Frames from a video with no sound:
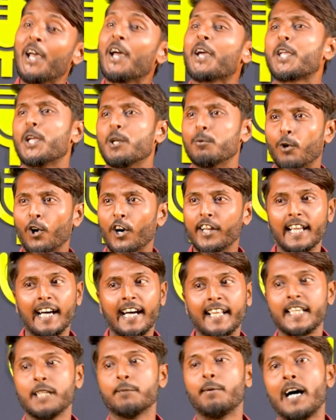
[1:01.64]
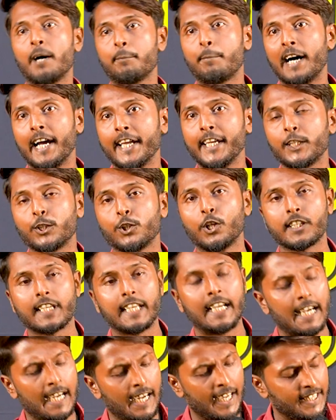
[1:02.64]
कि वो ना निभा पाई तो
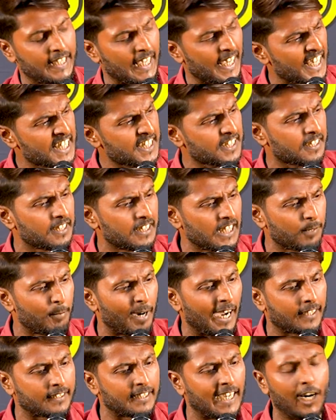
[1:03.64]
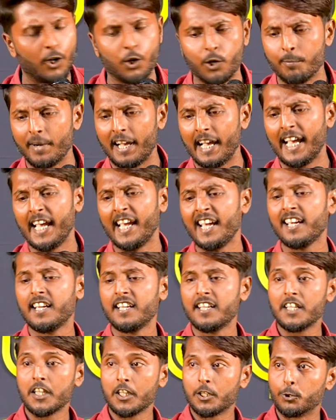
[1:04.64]
क्या ये इश्क निभाता हूँ
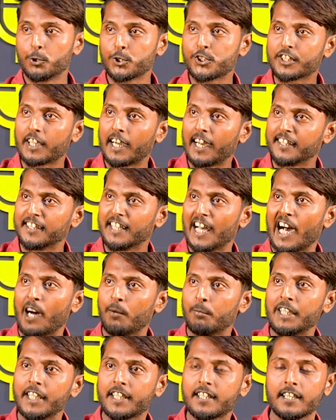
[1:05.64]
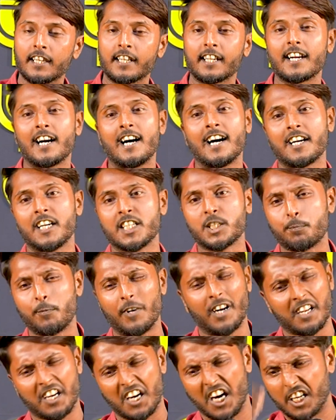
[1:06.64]
मैं उसका नाम लिखकर कागज
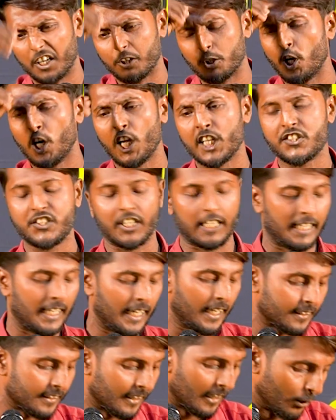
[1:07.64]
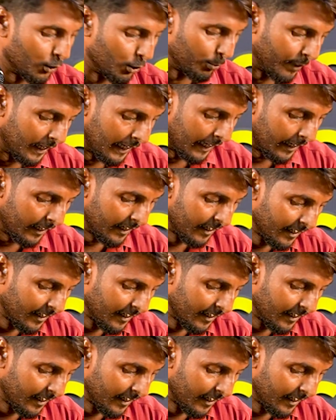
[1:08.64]
पर हर रोज जलाता हूँ मैं